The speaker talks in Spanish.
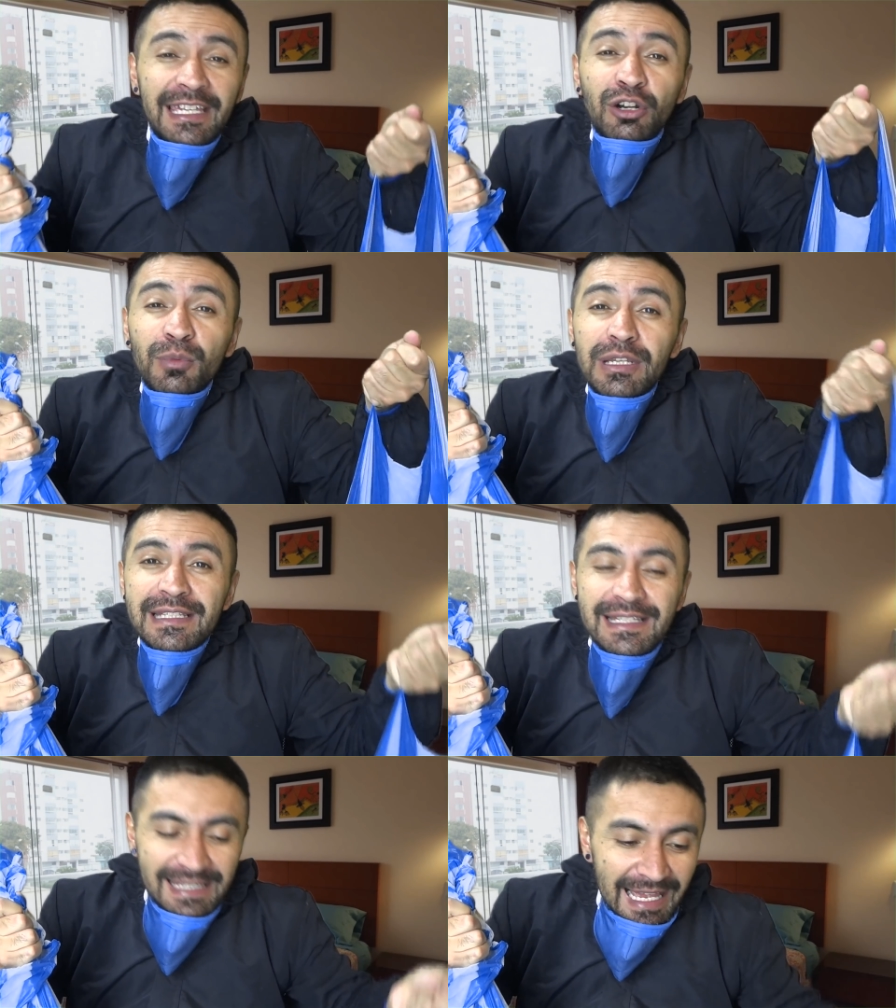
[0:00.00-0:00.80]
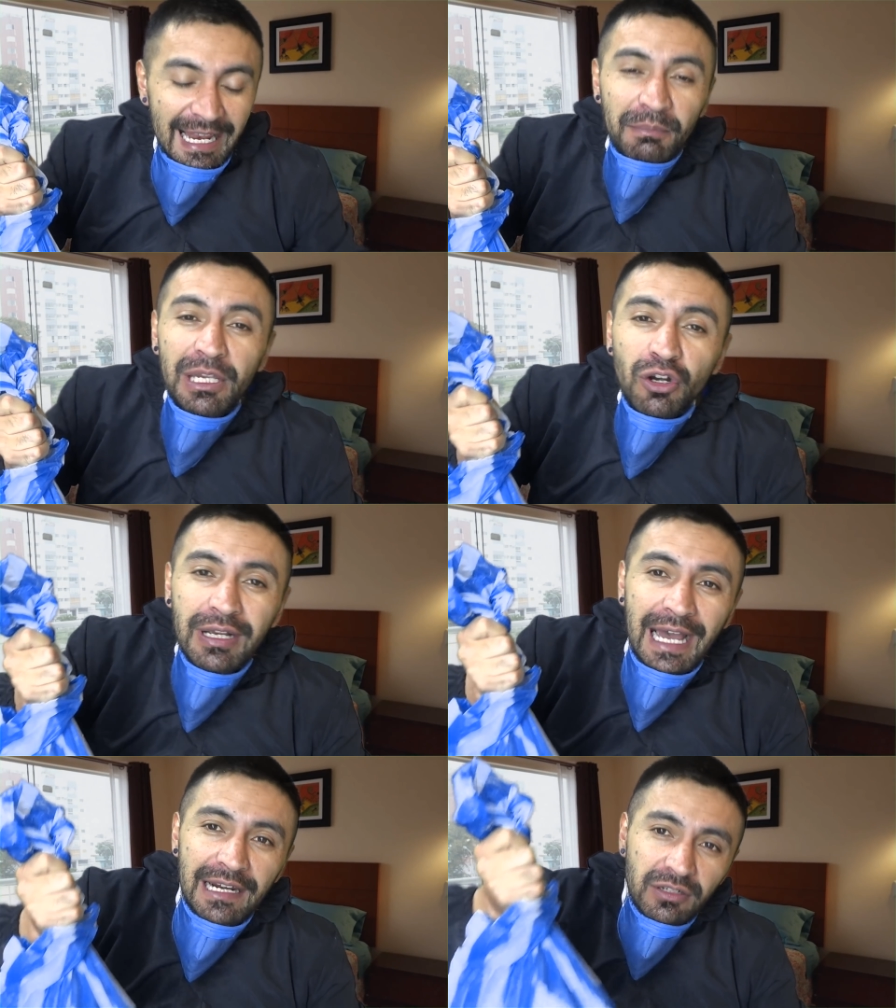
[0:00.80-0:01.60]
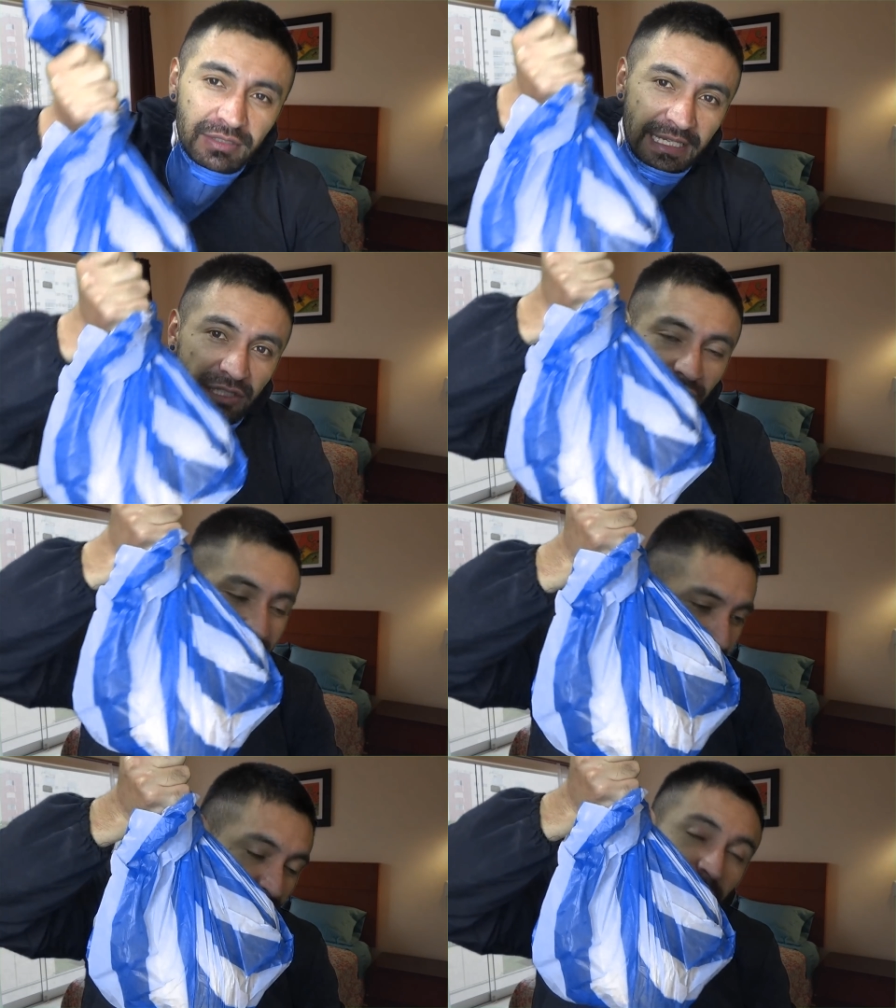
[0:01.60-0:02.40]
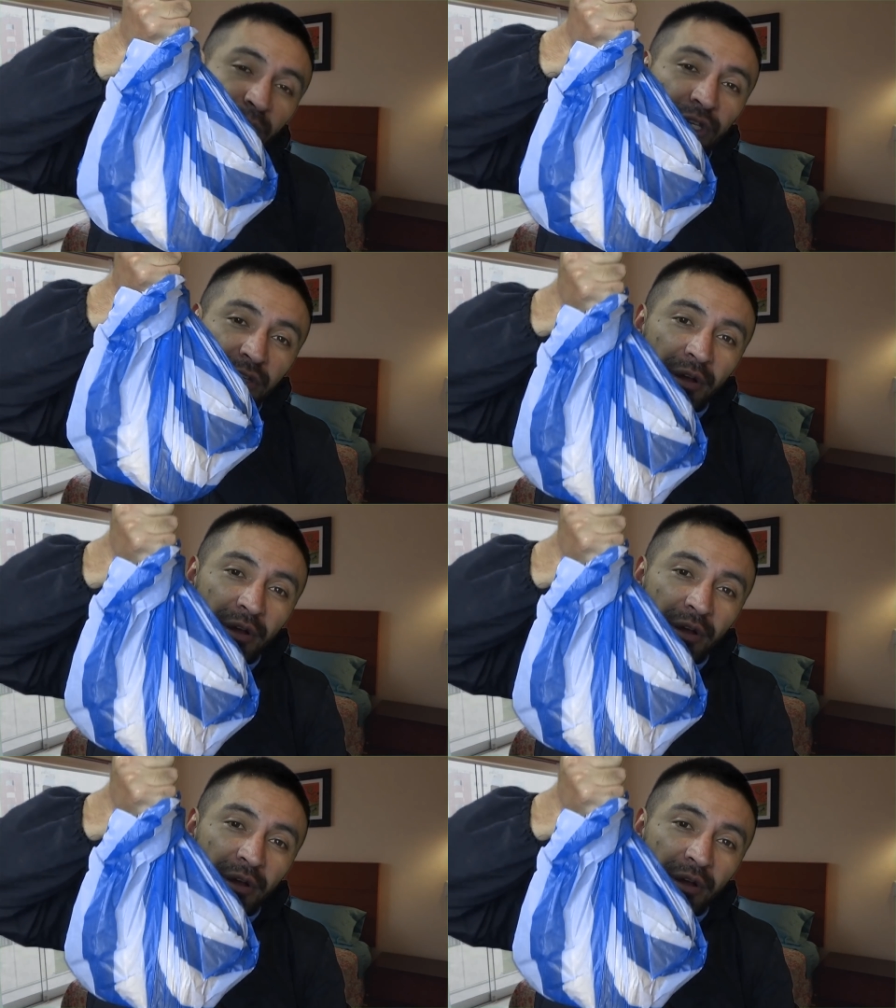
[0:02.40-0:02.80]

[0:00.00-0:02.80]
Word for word: Como les decía el amigo Carlos, esto les estoy poniendo